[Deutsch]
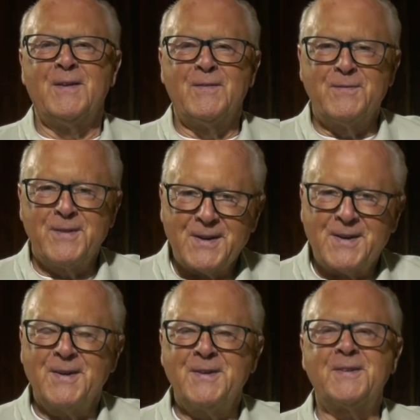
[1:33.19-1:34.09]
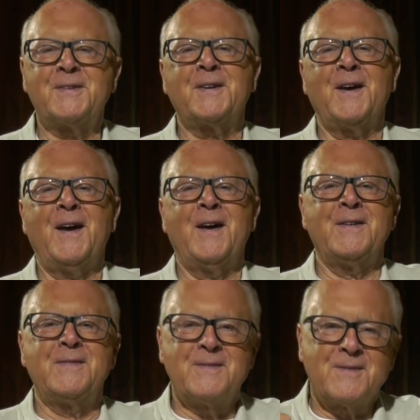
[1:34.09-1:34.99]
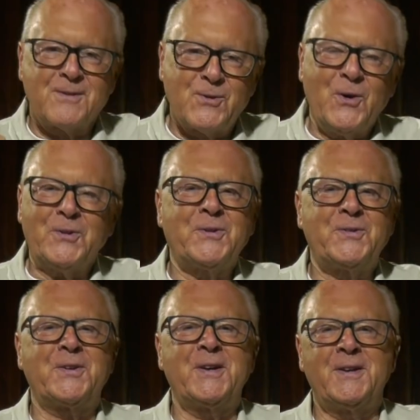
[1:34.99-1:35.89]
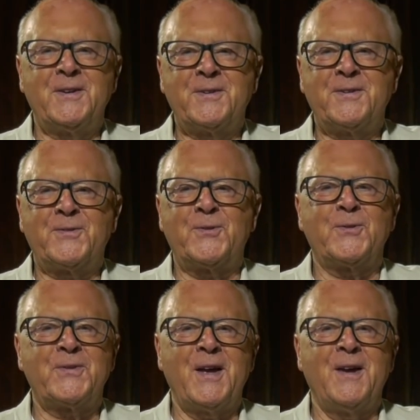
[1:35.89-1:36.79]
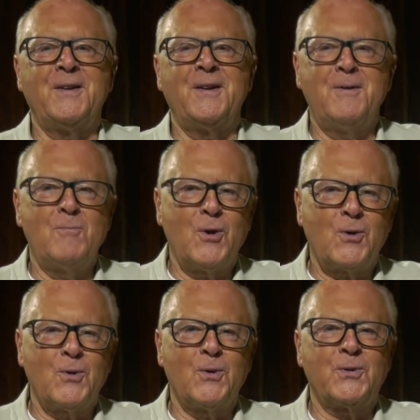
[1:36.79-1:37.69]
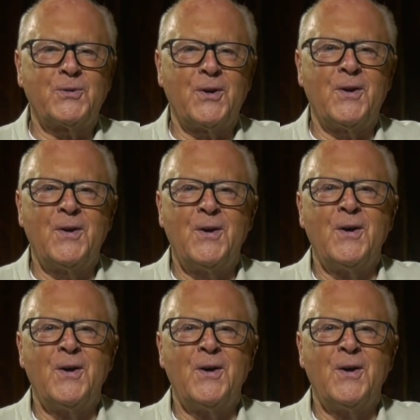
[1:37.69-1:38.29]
wirklich ein Gotteskind zu sein, immer größer.